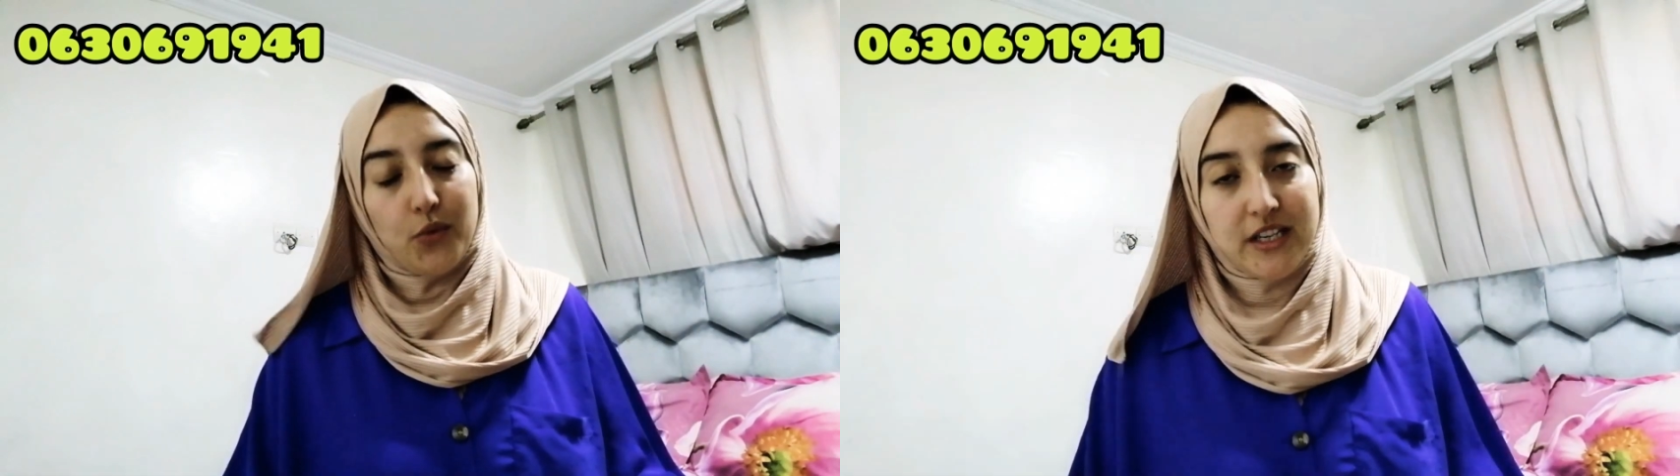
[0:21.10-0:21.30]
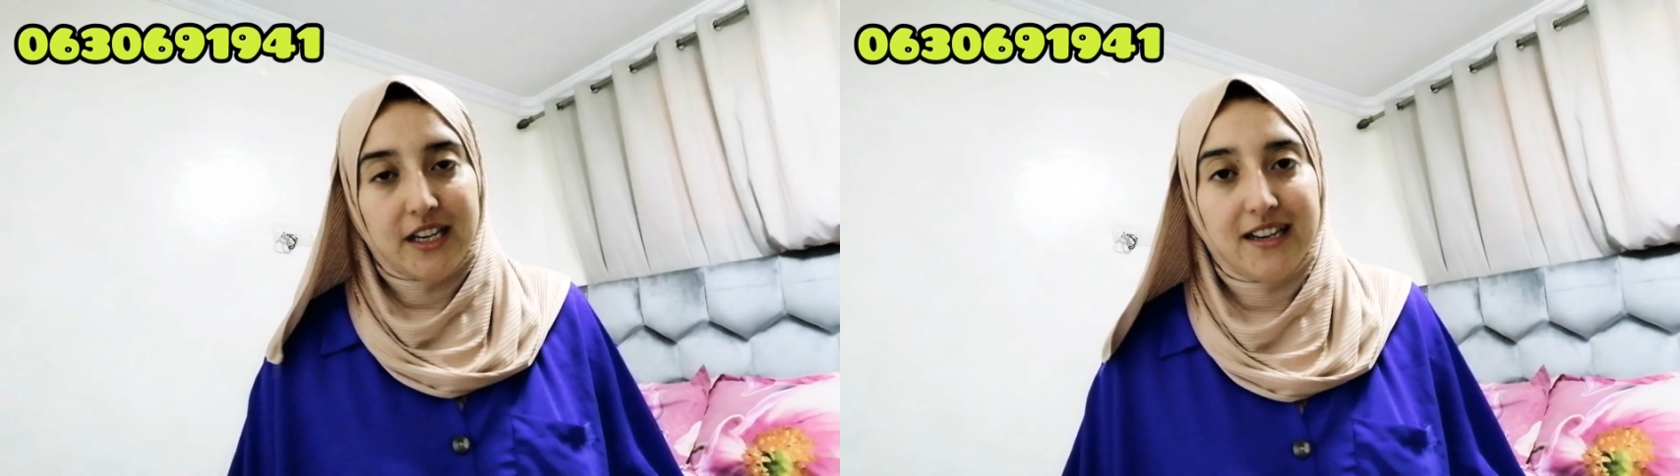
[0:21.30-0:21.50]

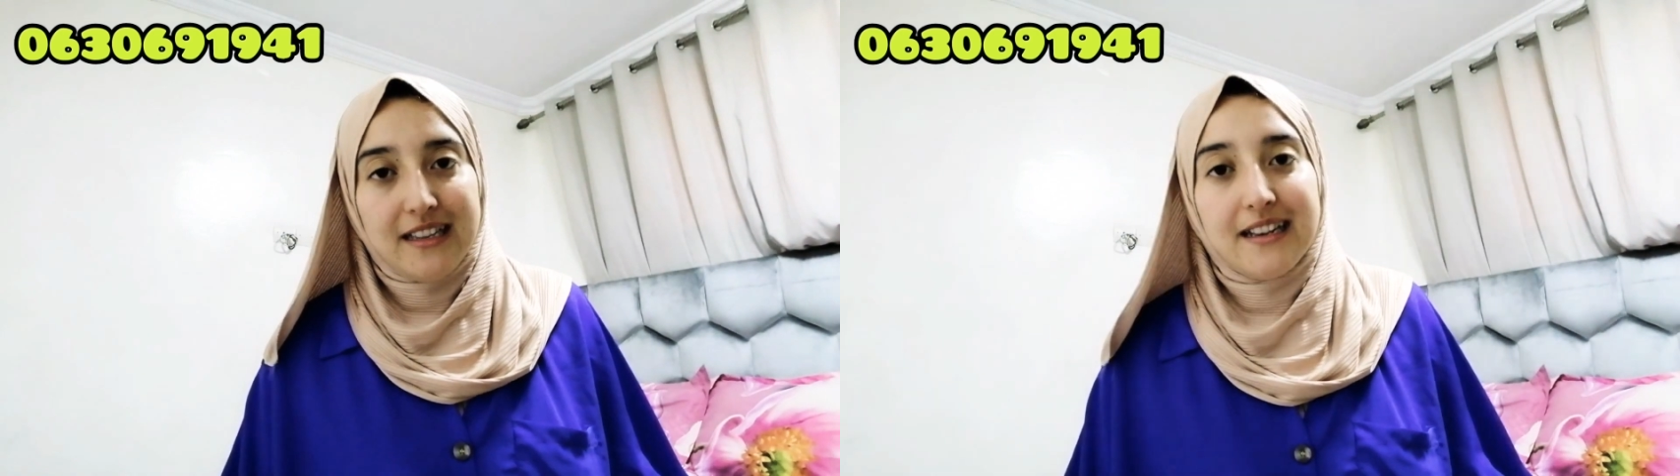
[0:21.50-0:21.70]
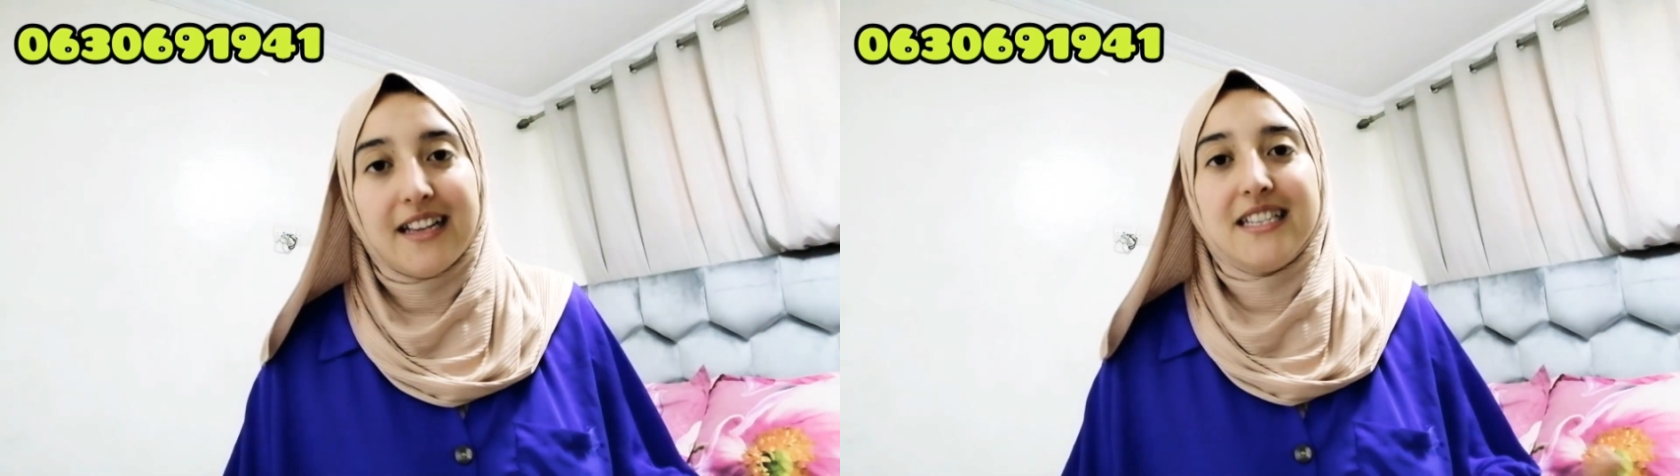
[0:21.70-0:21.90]
واش
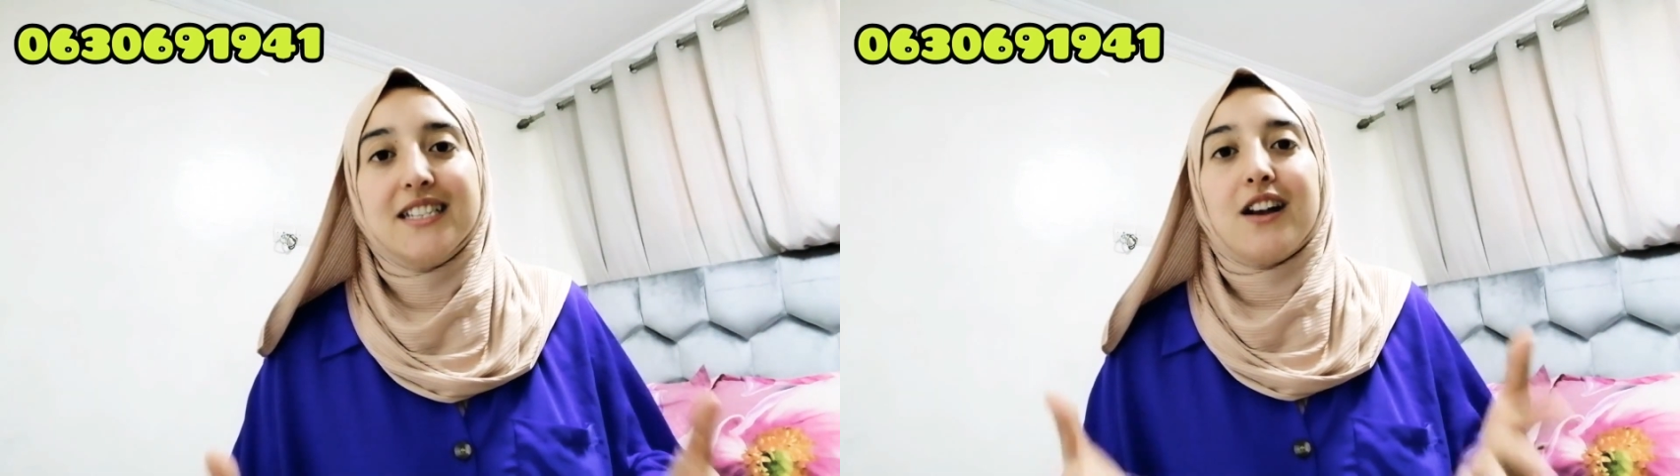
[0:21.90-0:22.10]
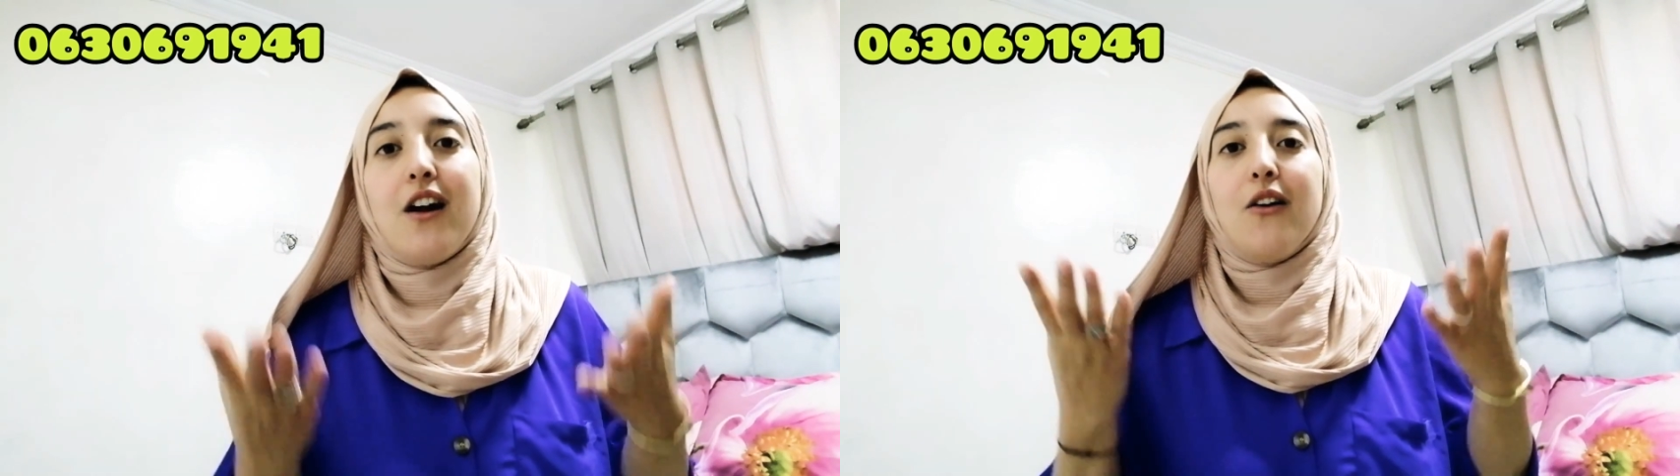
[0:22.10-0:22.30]
كيعطي
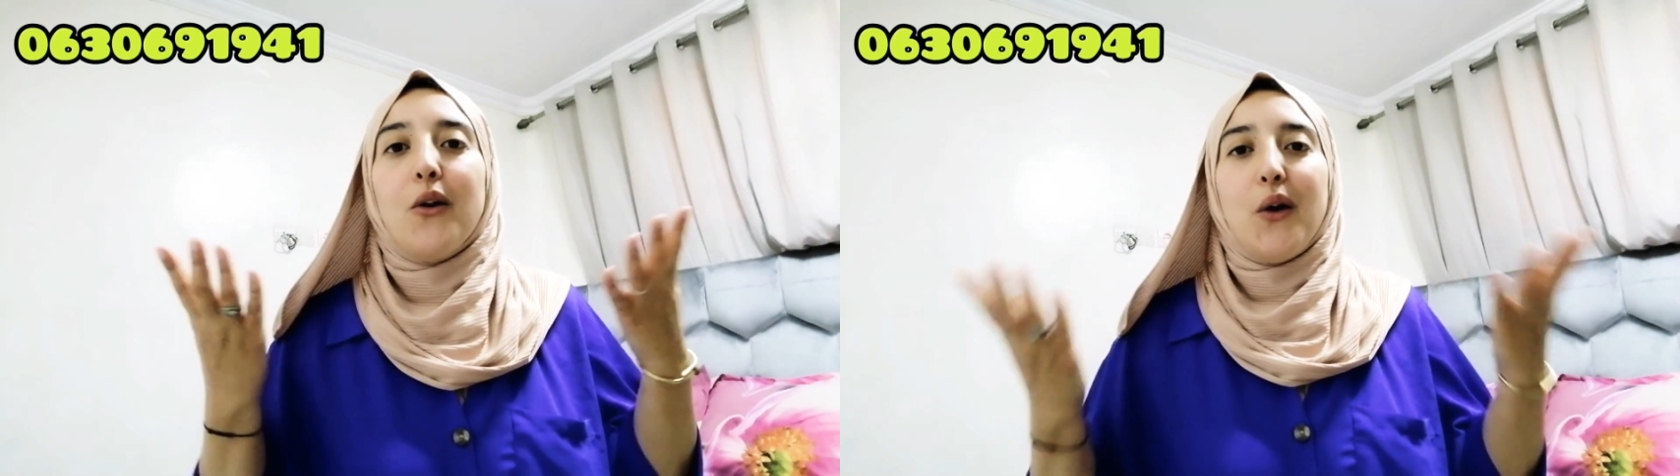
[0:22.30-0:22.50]
النتيجه